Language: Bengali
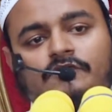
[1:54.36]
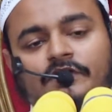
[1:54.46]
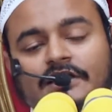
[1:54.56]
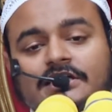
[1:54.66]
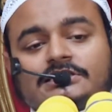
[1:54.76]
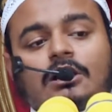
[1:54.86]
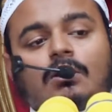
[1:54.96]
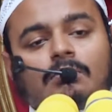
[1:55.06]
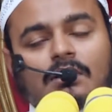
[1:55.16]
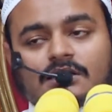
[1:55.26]
ফেটে
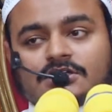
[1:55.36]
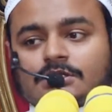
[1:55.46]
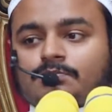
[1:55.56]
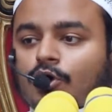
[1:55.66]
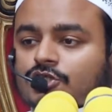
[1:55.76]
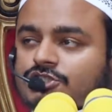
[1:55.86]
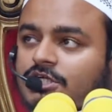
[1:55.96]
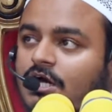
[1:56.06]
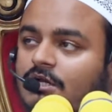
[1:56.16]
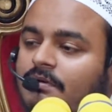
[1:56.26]
যাওয়া মাটি
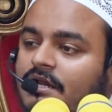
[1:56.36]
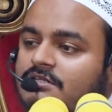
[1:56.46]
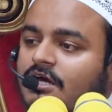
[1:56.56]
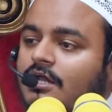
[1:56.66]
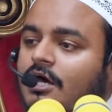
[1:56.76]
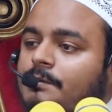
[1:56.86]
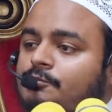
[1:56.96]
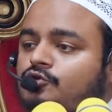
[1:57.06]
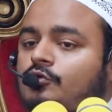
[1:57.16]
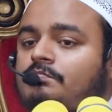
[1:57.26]
বর্ষার বাড়িধারার
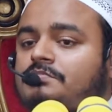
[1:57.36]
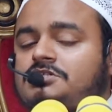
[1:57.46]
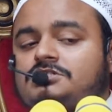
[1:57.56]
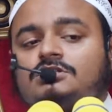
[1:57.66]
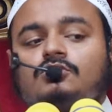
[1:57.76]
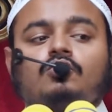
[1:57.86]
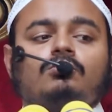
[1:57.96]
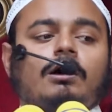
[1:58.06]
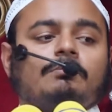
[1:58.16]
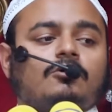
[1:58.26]
প্রথম বৃষ্টিতে
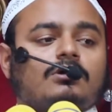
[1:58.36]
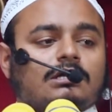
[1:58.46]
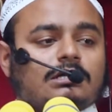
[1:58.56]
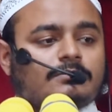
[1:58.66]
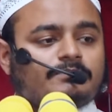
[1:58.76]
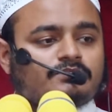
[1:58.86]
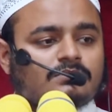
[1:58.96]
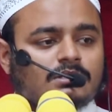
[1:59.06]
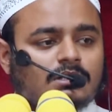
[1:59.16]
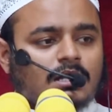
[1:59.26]
অনুভব করে
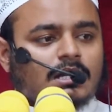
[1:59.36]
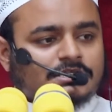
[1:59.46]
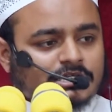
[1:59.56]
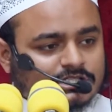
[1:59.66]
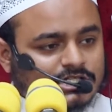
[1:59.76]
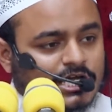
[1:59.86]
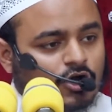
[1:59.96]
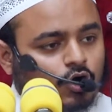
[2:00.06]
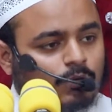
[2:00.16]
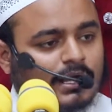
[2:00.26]
ঠিক সেই
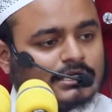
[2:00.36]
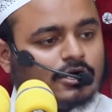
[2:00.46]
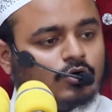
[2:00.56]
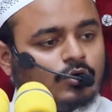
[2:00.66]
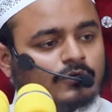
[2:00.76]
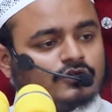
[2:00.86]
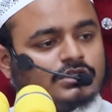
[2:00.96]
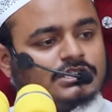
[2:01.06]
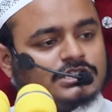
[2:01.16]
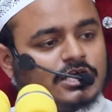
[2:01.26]
রকম একটা
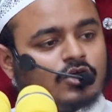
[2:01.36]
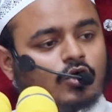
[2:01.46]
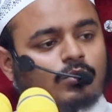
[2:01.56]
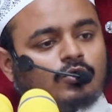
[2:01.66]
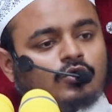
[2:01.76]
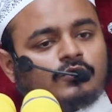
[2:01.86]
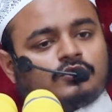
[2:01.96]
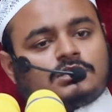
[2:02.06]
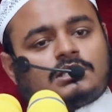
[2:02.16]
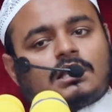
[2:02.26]
অনুভূতি যেই রকম
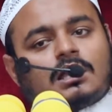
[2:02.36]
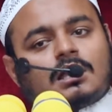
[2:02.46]
অনুভূতি